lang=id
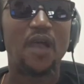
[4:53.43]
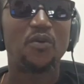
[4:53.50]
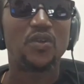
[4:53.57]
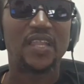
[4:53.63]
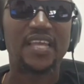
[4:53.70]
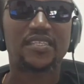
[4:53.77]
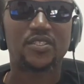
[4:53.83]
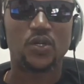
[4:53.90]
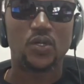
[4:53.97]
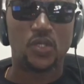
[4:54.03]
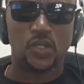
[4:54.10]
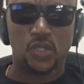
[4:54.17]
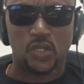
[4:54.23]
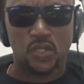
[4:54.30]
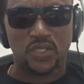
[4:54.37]
I would like
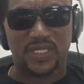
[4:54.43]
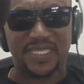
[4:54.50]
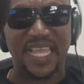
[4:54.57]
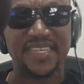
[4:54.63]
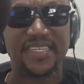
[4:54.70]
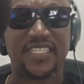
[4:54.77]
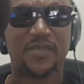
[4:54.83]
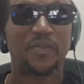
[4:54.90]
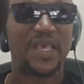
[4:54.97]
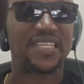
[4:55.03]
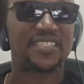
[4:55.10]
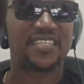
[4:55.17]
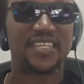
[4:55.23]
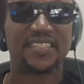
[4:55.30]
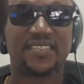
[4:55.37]
to send this
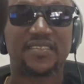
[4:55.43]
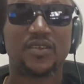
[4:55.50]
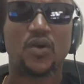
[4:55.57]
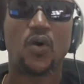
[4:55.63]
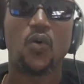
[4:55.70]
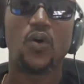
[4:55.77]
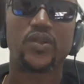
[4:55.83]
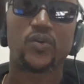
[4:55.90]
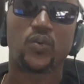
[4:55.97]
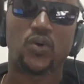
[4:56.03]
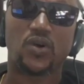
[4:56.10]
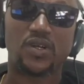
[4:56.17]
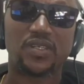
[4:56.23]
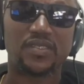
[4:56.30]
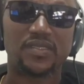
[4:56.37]
message over the
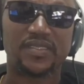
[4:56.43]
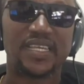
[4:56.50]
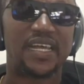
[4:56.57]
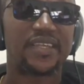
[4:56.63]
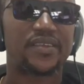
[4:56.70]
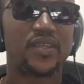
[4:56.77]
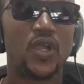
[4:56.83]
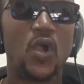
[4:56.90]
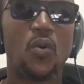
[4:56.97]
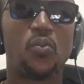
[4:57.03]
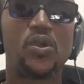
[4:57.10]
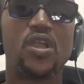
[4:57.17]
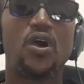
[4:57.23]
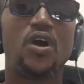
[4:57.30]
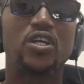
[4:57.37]
world that
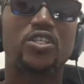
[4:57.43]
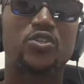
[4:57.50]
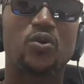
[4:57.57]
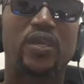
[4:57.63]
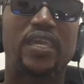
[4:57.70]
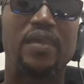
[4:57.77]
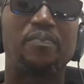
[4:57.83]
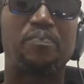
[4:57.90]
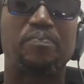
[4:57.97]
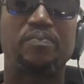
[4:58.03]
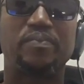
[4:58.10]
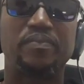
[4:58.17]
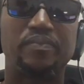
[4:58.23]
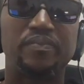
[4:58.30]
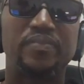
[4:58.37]
we all should
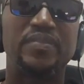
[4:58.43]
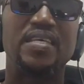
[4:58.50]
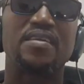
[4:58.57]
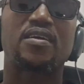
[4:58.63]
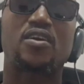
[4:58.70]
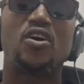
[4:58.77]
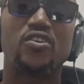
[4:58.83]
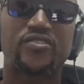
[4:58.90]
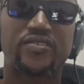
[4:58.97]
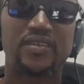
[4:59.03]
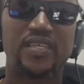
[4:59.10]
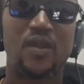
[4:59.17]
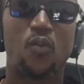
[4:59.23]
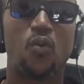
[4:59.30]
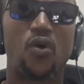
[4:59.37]
keep the
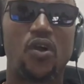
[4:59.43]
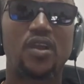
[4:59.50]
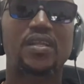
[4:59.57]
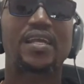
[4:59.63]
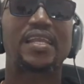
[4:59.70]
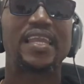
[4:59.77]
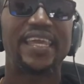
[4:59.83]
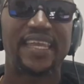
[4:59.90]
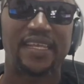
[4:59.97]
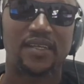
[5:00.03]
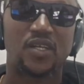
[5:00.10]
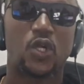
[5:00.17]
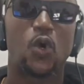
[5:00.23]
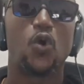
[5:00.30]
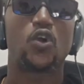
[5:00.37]
the world
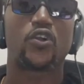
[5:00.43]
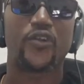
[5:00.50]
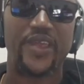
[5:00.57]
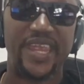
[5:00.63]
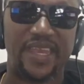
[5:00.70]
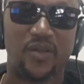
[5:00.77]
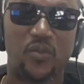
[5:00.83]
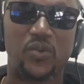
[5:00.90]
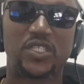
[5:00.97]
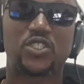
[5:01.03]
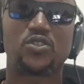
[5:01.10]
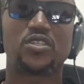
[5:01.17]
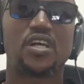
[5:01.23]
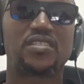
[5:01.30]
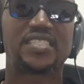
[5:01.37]
clean, go green. We
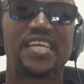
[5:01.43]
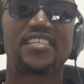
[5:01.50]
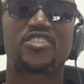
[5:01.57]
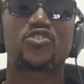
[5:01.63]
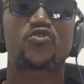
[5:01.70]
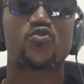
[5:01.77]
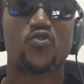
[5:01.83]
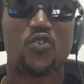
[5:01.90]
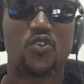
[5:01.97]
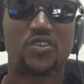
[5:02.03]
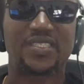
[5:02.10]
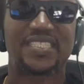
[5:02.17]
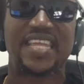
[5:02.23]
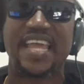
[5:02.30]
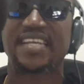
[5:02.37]
should not just
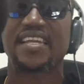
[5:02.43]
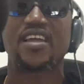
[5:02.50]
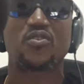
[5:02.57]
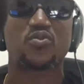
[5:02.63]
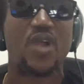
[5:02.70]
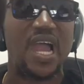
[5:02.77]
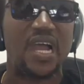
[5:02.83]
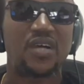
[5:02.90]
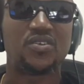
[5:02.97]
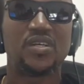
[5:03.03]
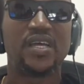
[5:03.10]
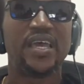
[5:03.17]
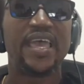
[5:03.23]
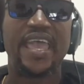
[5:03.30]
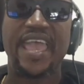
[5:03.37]
throw that
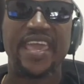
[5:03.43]
around